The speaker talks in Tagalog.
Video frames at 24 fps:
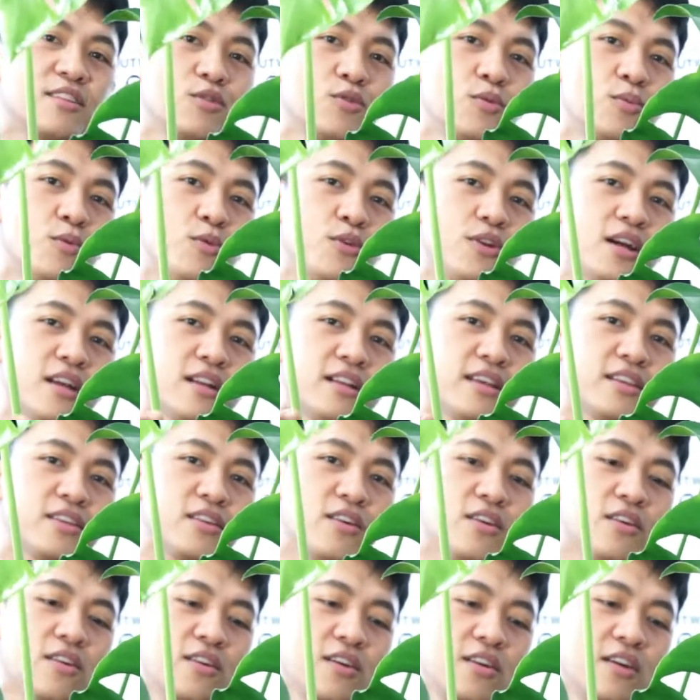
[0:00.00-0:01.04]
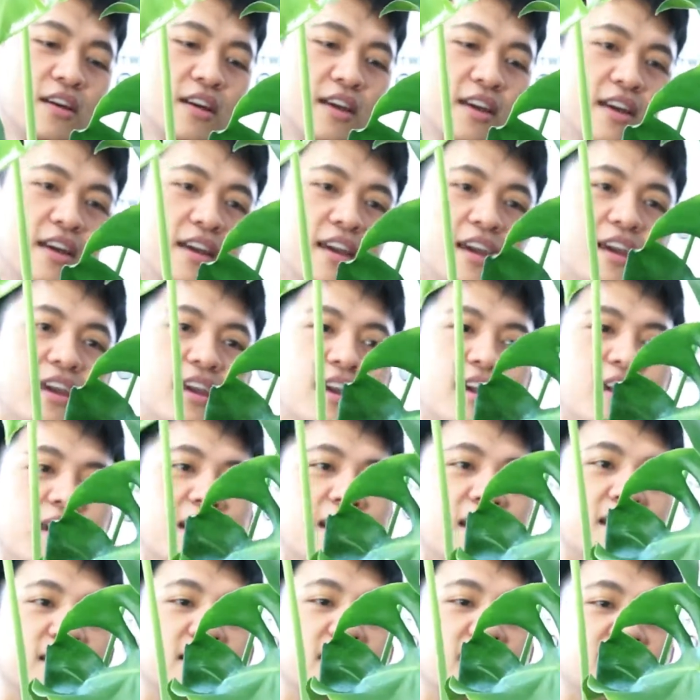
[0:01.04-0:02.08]
tubo lang nito.
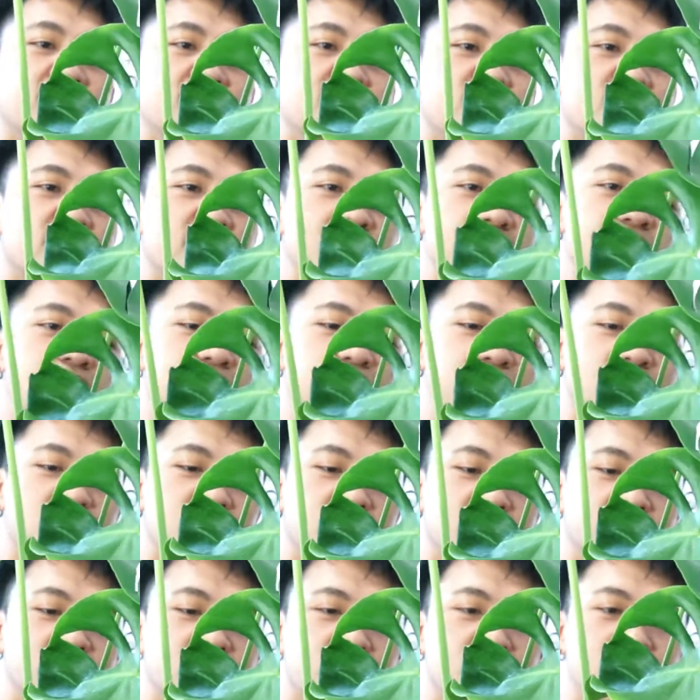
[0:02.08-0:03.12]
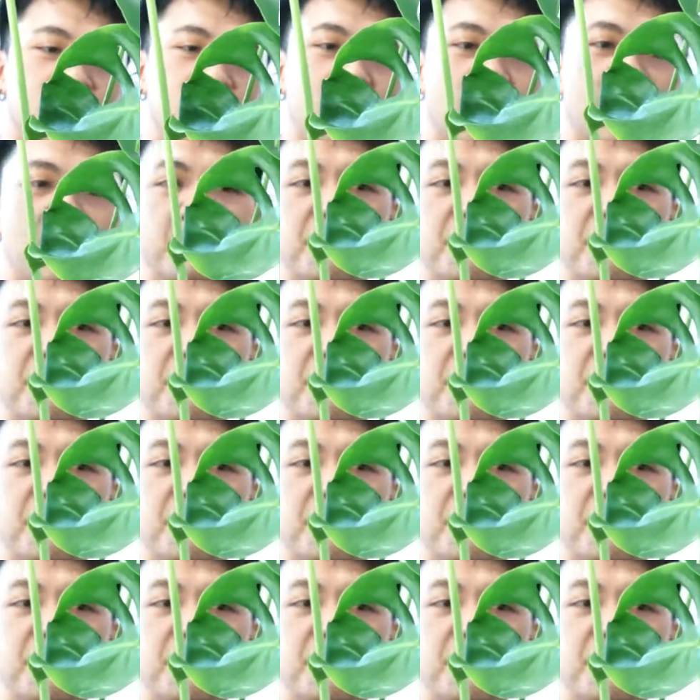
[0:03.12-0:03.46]
And then itong isang to. So, diba,